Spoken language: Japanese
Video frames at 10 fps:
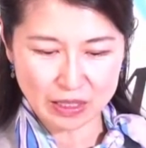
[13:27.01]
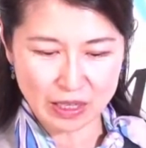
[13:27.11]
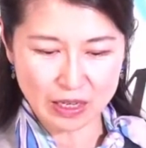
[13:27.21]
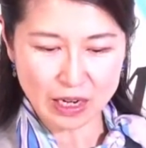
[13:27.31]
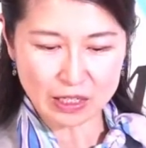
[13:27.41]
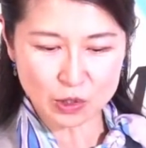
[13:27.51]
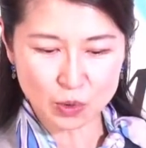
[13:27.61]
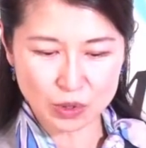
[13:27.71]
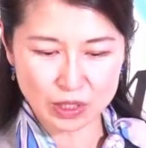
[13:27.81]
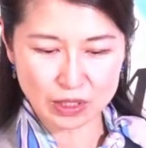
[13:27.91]
で、海
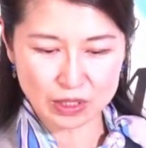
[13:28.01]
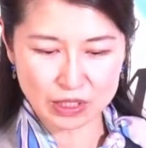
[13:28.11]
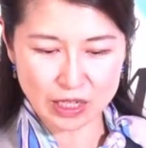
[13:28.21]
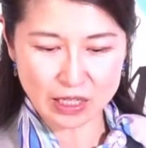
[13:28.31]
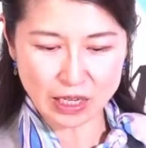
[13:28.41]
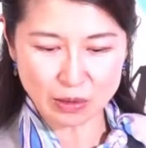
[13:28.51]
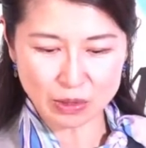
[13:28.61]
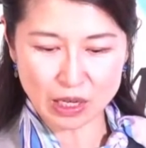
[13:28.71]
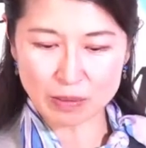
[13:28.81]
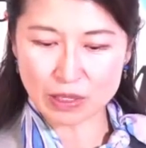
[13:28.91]
上自衛隊
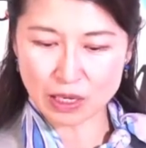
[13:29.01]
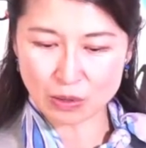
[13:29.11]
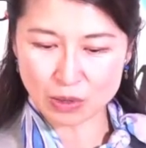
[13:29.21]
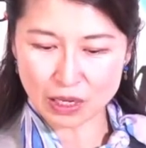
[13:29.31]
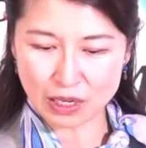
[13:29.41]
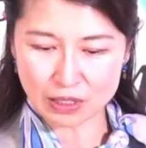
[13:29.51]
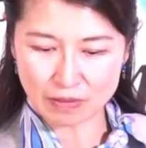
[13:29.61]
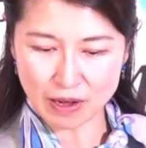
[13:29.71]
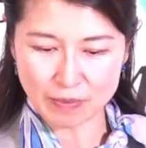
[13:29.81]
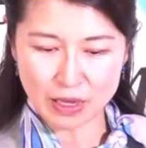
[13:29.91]
の警備犬の中に
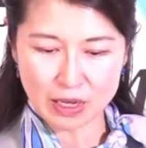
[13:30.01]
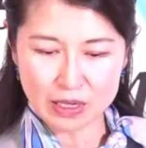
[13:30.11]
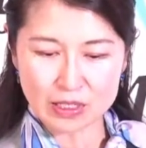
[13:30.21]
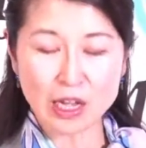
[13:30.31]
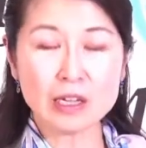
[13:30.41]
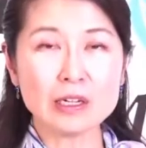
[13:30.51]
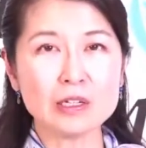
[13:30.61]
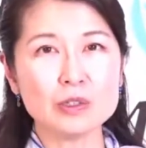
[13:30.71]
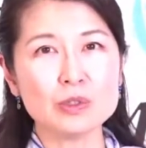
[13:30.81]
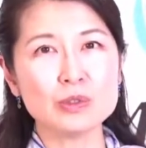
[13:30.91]
は災
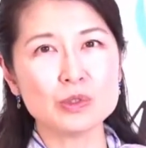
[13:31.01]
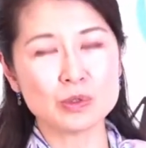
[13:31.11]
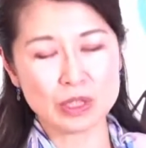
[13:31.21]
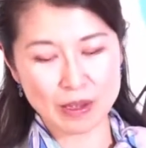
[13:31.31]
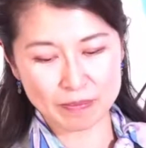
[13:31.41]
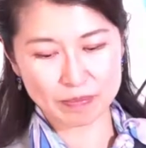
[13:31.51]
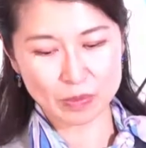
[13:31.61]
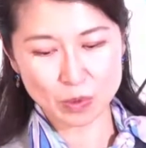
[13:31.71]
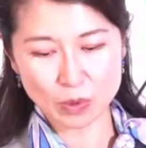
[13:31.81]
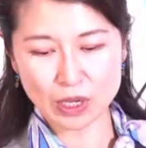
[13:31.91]
害救助犬
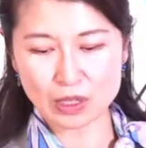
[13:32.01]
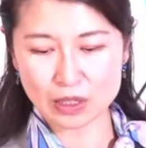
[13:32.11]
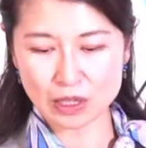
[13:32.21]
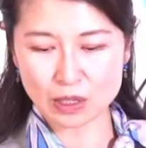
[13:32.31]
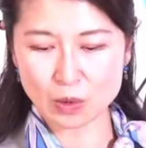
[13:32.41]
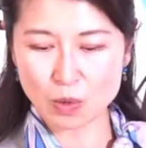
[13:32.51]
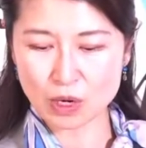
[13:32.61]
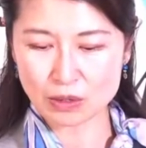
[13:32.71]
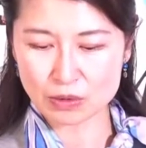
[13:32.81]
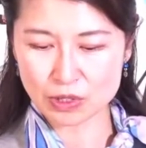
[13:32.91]
の検定に合
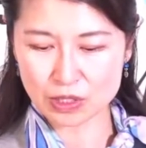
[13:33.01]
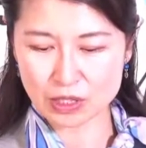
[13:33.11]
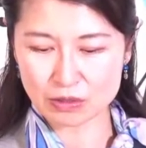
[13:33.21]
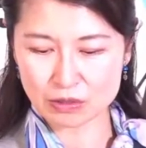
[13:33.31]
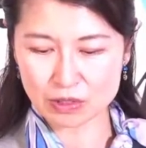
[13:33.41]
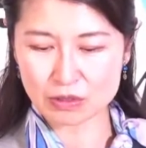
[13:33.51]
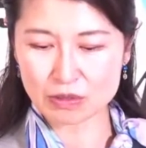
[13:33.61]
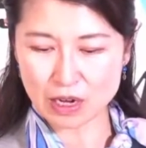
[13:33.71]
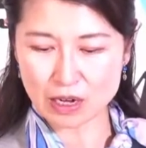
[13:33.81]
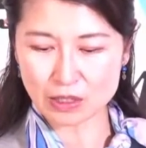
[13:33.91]
格している
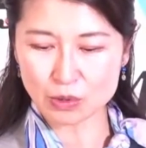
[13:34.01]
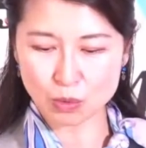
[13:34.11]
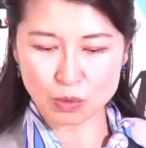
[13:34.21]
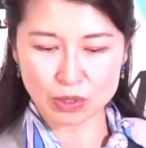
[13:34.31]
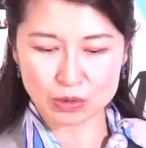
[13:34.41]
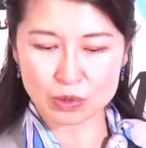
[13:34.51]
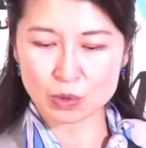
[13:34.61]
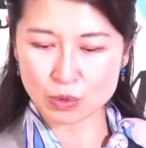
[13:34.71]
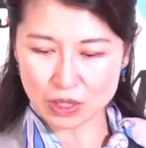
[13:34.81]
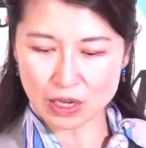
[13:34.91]
犬がにとういる
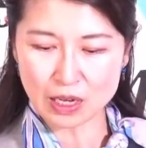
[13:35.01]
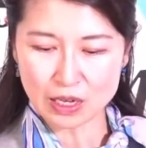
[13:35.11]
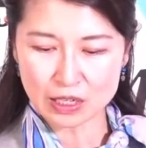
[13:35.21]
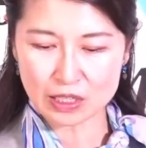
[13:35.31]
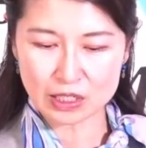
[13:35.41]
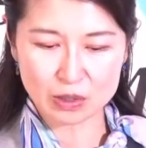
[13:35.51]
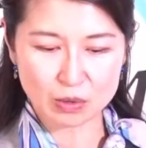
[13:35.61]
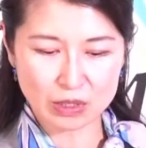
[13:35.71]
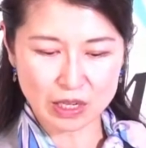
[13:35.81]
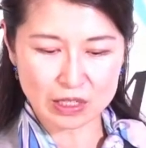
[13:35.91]
そうで、東日
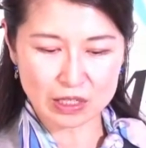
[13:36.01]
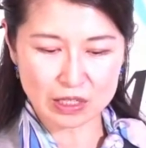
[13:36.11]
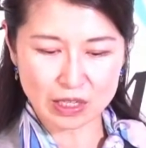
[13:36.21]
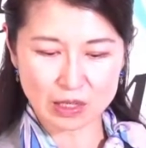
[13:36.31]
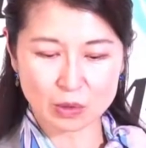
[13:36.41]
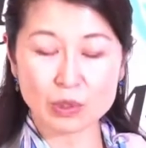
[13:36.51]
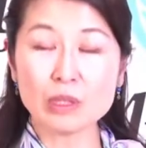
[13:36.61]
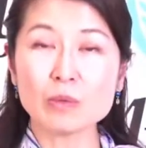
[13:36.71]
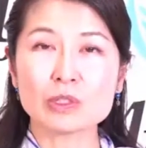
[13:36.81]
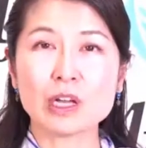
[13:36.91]
本大震災におい
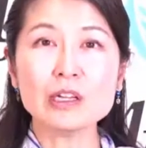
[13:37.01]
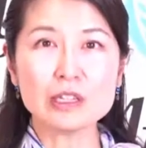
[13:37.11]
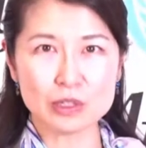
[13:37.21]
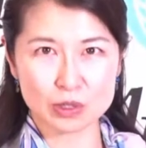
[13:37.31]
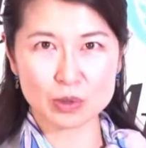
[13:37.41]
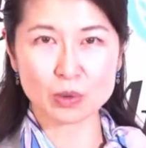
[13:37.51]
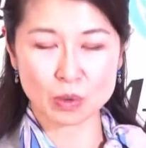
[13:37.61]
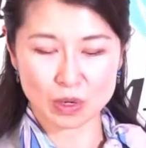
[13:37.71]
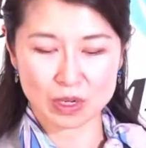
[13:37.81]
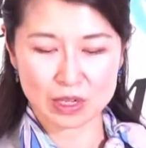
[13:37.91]
ても災害出動
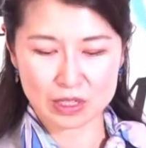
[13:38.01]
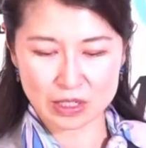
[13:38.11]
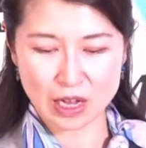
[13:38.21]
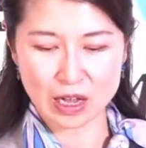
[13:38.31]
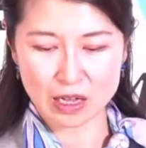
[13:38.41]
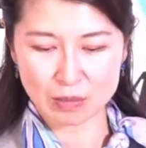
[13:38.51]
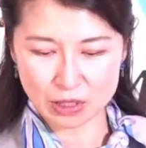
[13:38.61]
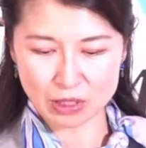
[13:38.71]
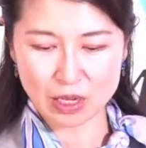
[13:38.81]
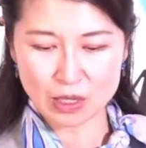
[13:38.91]
をしてい
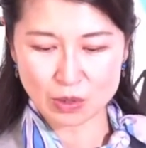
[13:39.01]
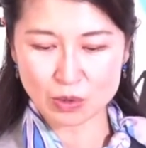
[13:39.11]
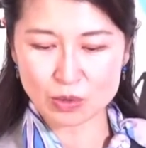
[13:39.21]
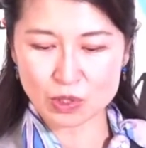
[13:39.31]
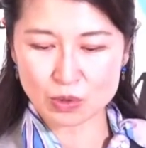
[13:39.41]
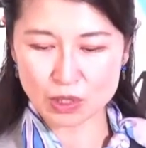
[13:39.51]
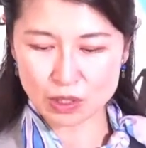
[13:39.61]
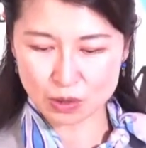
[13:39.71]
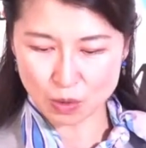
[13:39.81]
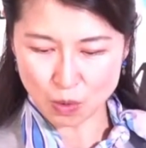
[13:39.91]
ます。そのうちの
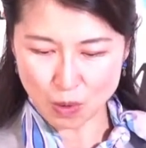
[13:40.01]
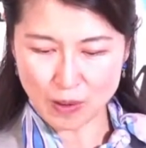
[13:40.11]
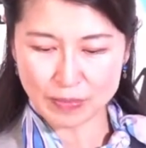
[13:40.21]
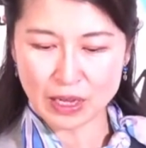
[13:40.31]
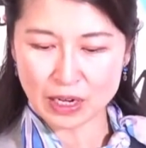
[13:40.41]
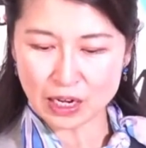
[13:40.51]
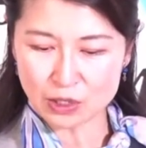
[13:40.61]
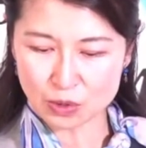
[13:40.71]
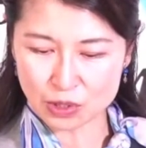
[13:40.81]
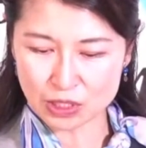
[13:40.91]
いっとうは海
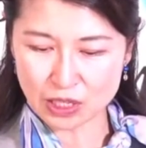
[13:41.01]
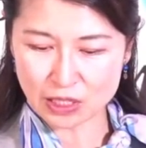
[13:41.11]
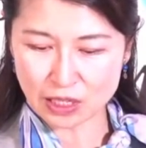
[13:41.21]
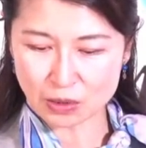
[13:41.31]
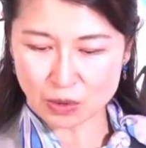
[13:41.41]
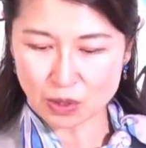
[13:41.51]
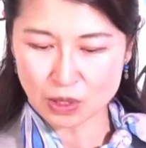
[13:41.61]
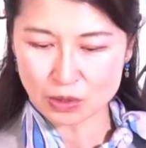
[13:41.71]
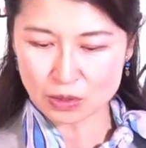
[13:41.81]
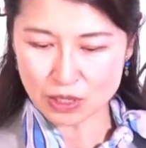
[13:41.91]
上自衛隊の
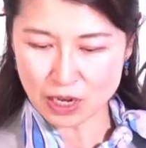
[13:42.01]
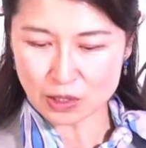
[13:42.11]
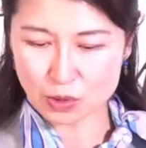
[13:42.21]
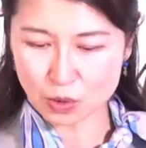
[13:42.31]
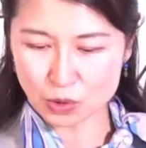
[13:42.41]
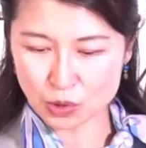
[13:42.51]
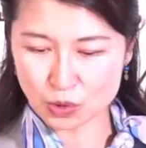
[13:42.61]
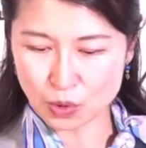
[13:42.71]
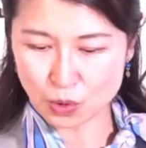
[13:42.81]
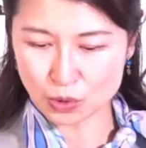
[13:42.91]
呉増
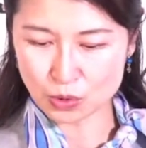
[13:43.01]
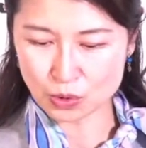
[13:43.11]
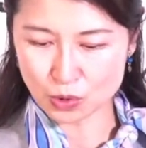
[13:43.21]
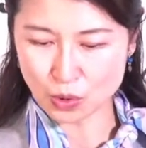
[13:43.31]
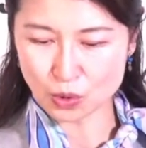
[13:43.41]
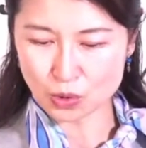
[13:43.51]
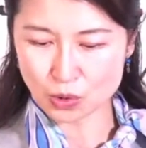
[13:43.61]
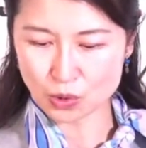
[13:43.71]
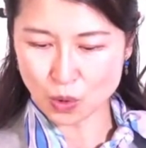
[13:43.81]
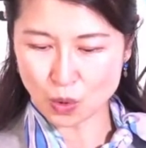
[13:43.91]
収補給所
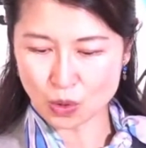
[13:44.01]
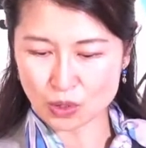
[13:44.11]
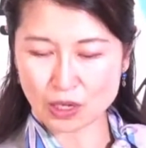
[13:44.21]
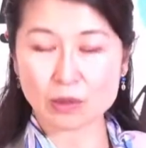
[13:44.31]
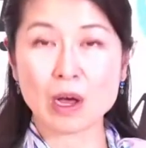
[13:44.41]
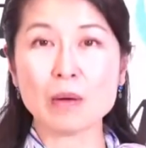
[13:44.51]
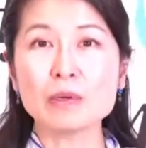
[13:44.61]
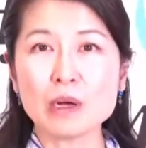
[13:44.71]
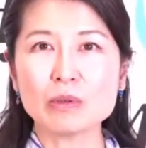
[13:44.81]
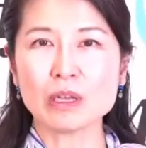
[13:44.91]
貯あの
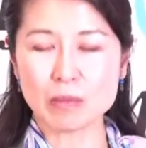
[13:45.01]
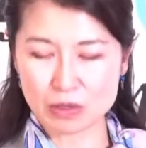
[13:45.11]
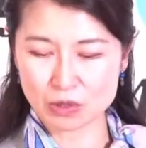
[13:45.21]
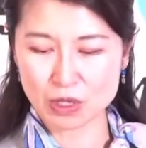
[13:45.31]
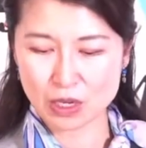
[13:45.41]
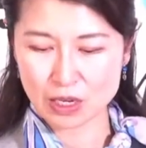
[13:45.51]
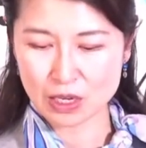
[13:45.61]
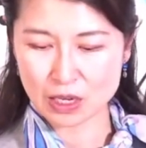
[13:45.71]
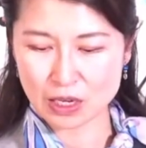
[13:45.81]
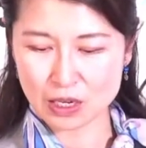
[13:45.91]
油をためる、
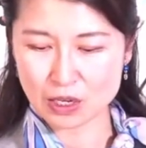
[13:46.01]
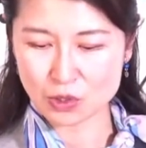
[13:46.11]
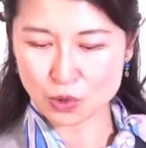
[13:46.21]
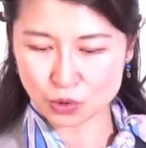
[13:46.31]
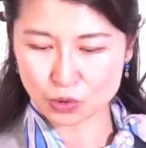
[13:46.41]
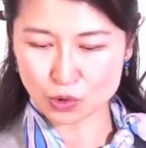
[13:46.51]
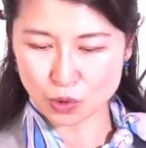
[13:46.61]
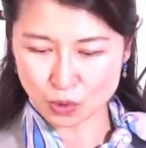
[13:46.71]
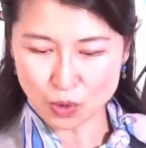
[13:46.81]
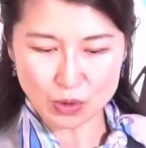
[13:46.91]
えー、貯油
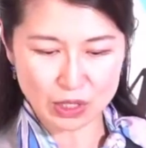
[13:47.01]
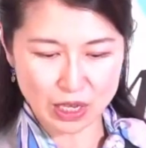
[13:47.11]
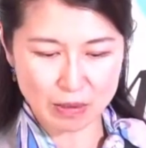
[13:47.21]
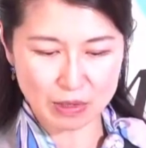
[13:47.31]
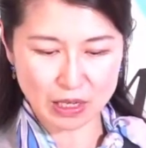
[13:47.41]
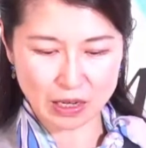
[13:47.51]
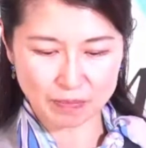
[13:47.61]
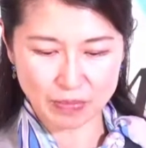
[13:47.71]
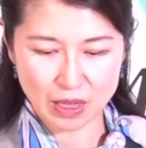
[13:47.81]
所の警備犬